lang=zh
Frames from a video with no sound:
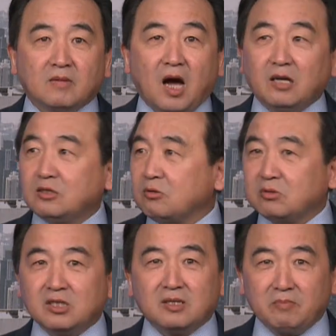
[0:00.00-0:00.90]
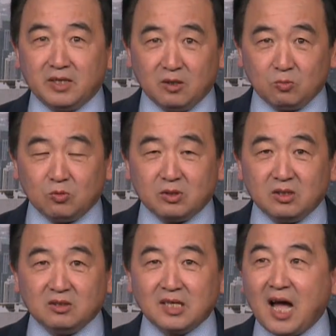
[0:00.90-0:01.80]
啊，就是这么一个故事。
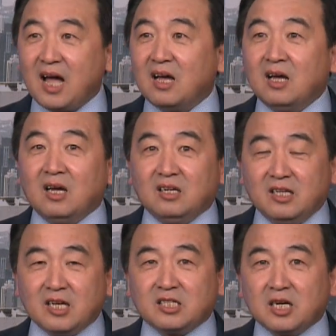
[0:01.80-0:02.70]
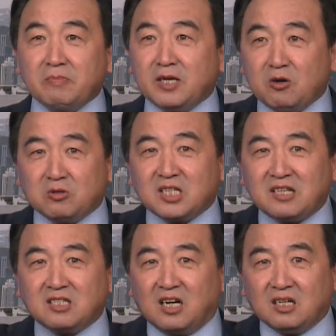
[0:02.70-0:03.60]
那人的生命有
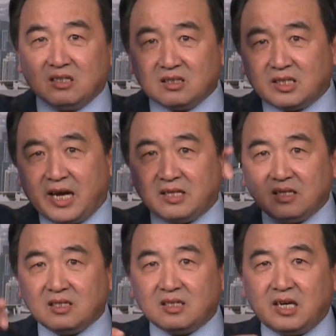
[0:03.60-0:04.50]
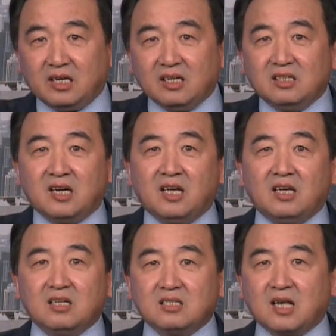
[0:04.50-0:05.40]
三层：天地人
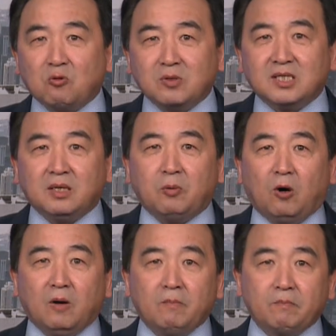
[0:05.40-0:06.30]
三魂七魄。